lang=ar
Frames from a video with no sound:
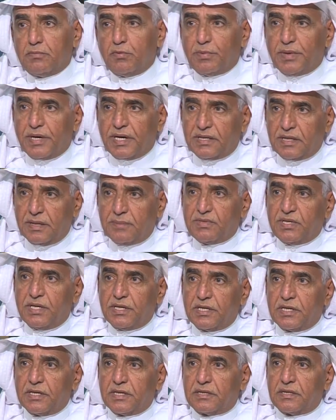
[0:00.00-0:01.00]
مباراه امس
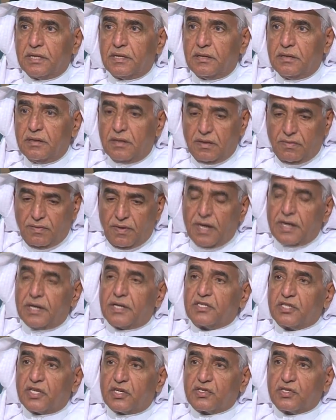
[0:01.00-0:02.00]
حقيقه
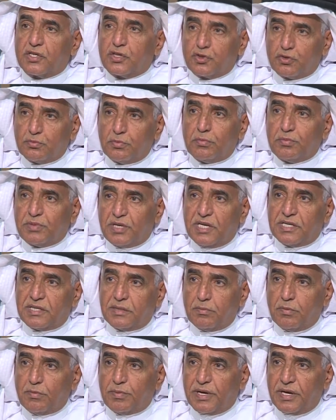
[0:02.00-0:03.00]
ظهرت شخصيته من بدايه
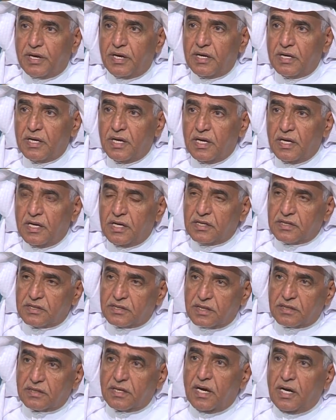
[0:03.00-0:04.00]
المباراه
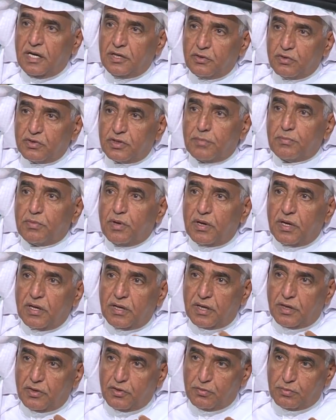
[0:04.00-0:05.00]
استطاع ان يطبق
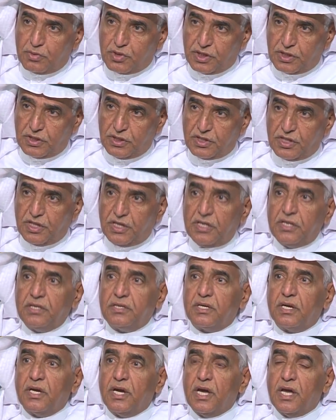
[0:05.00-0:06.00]
القانون بشكل جيد
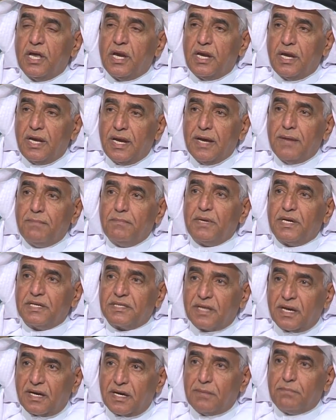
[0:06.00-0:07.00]
لم
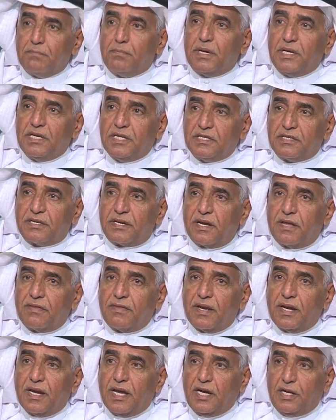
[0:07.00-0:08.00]
يتقبل اعتراض
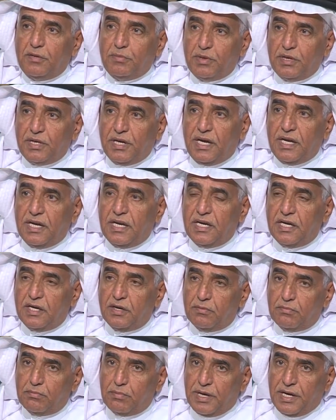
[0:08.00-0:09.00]
اللاعبين
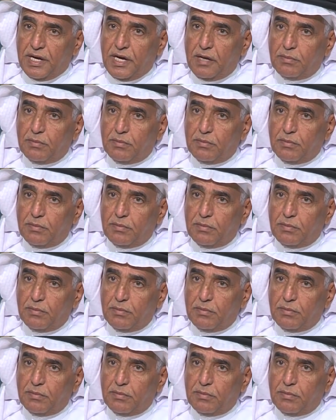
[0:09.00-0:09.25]
عليه منح